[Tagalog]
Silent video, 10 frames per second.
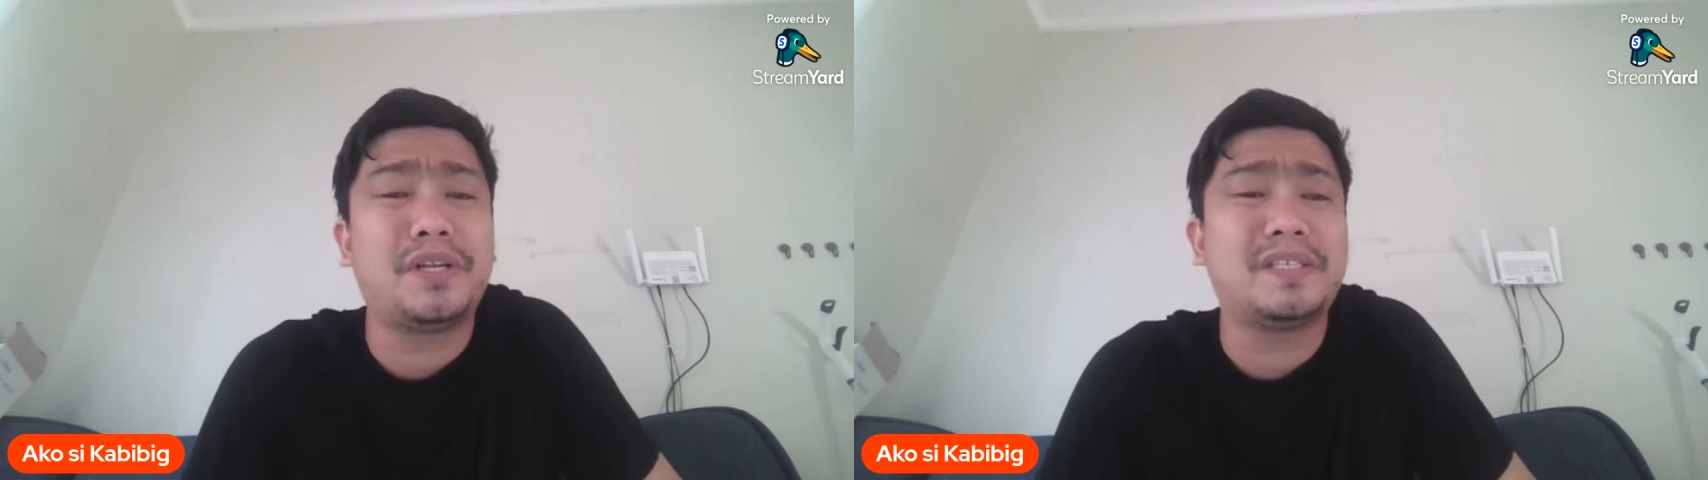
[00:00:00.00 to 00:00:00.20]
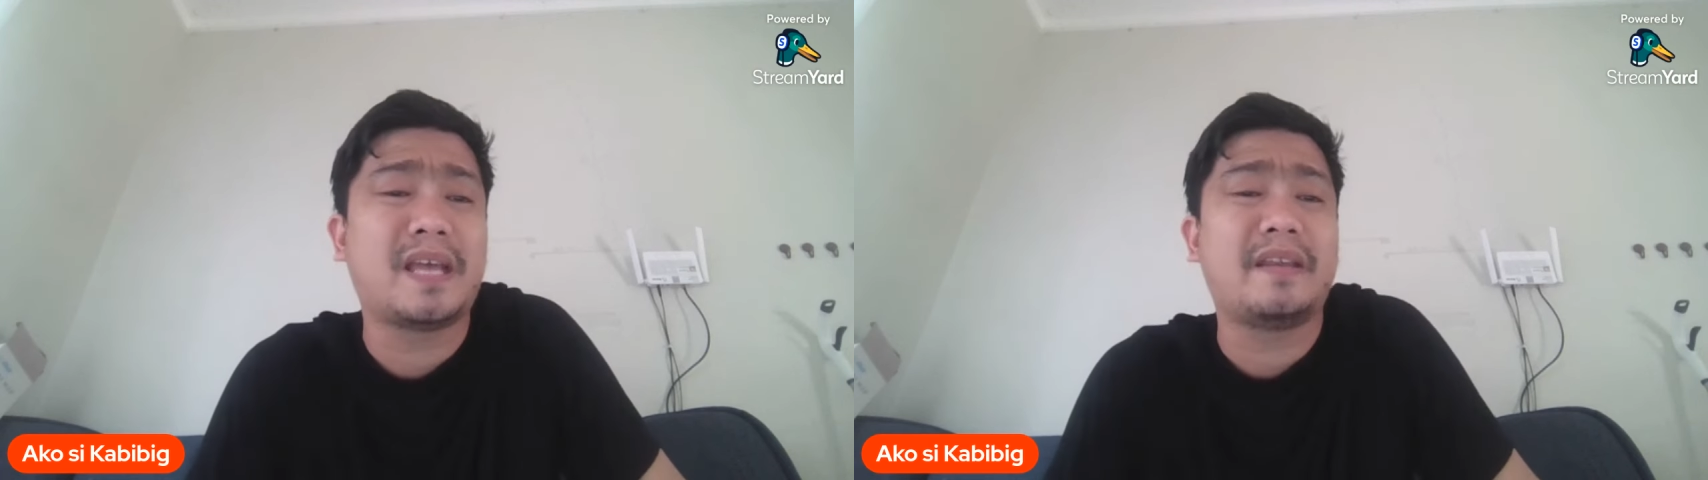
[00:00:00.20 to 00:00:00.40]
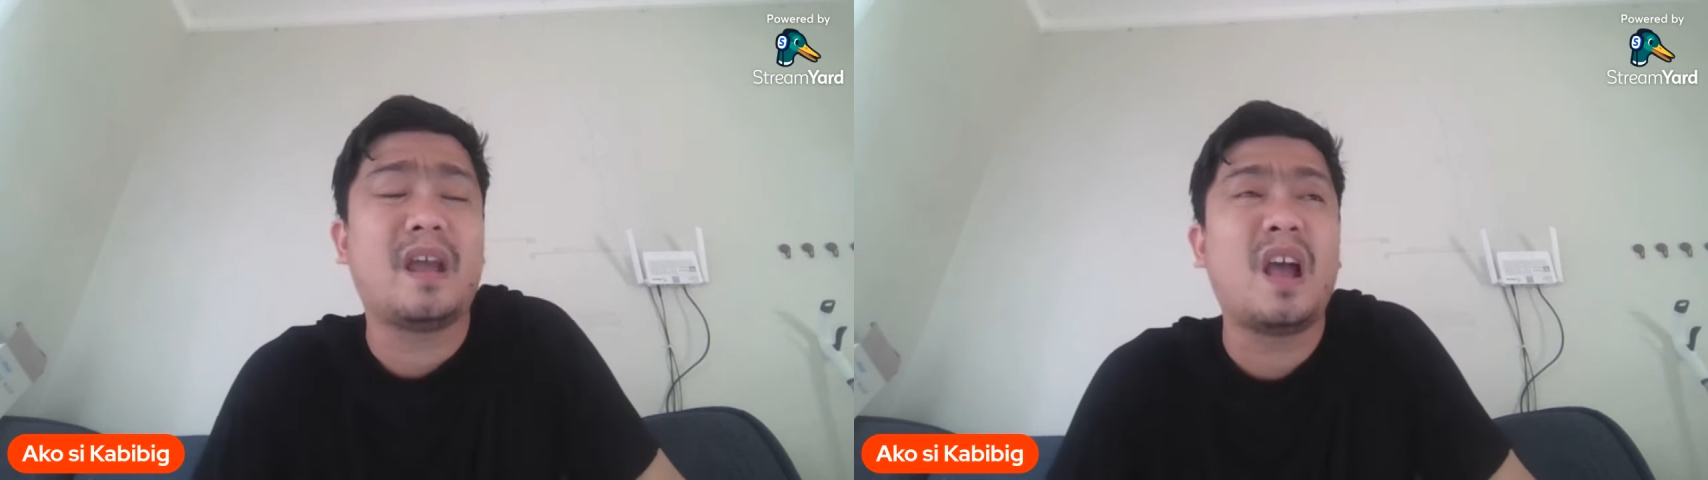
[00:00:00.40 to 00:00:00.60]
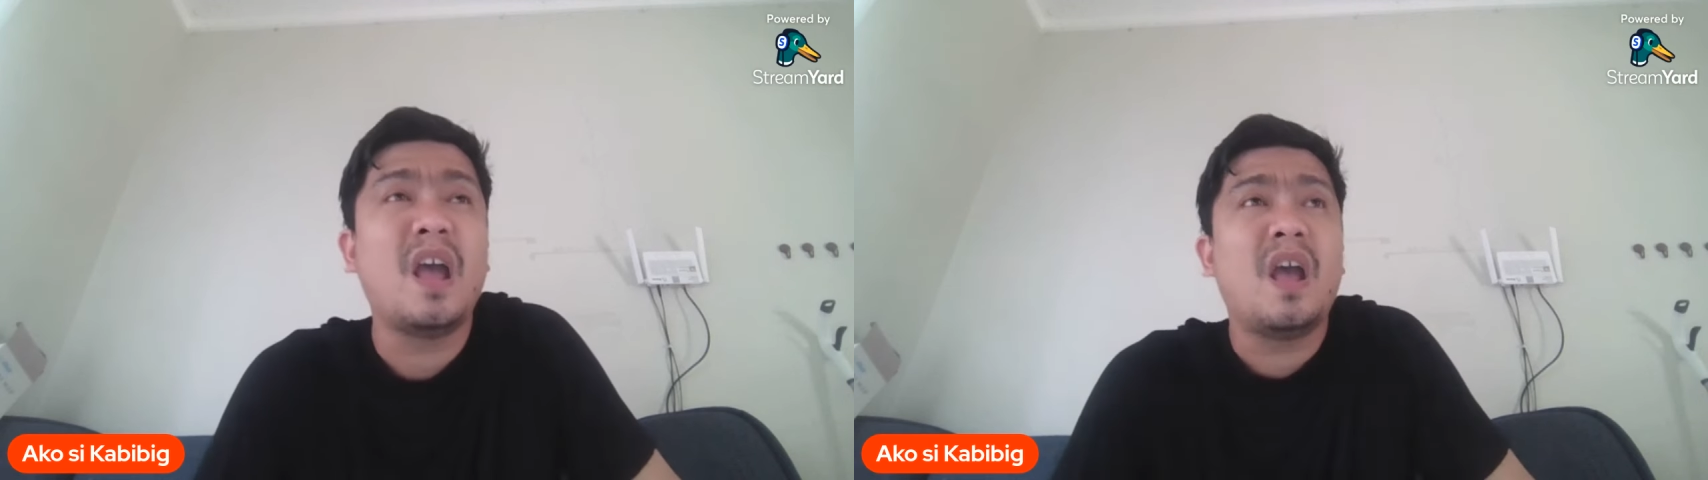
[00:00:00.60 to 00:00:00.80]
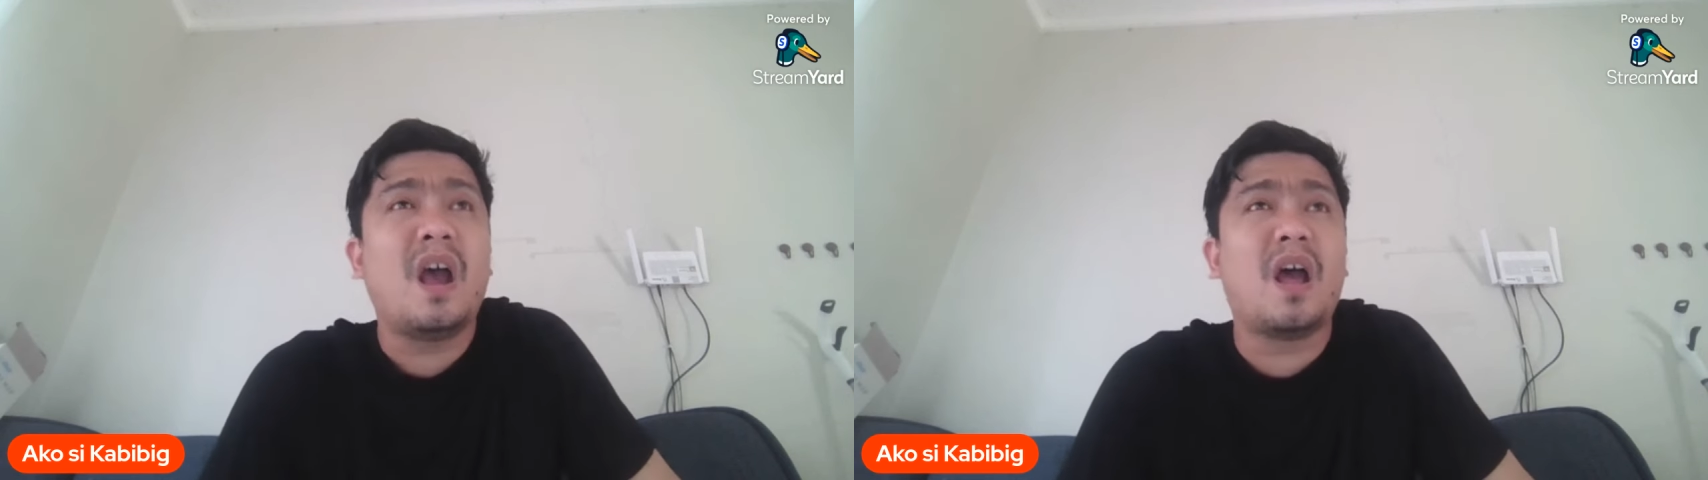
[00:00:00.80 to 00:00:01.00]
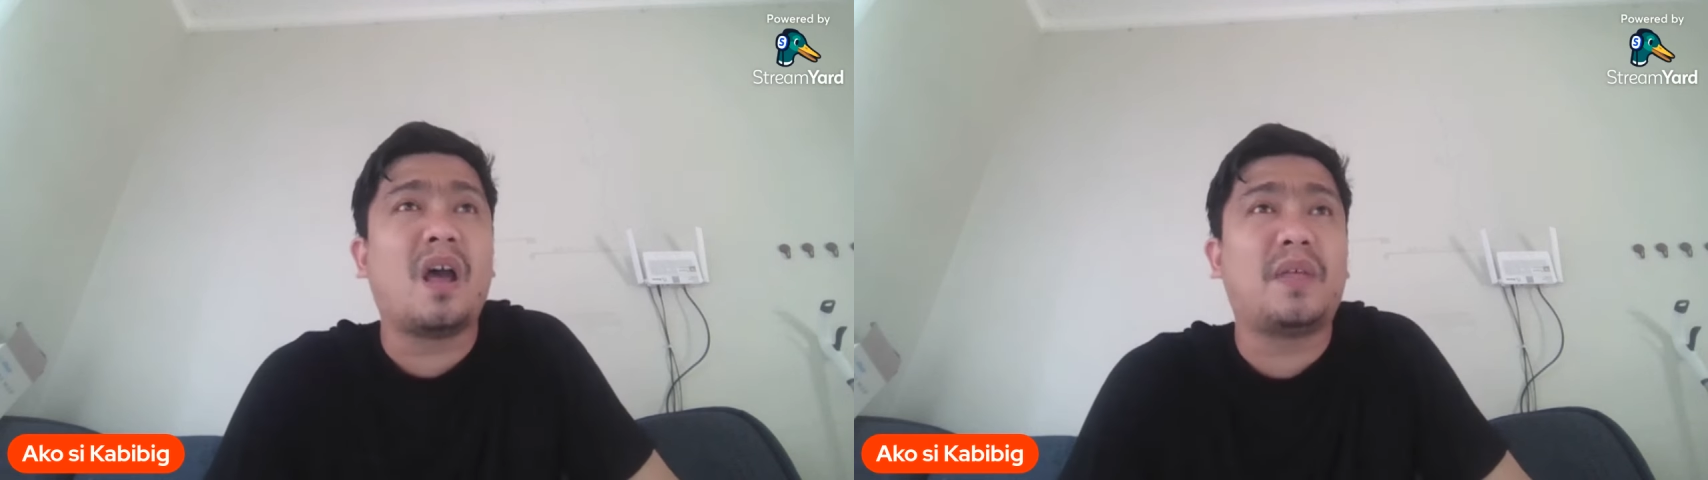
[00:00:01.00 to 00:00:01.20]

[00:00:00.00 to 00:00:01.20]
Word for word: Sana uh,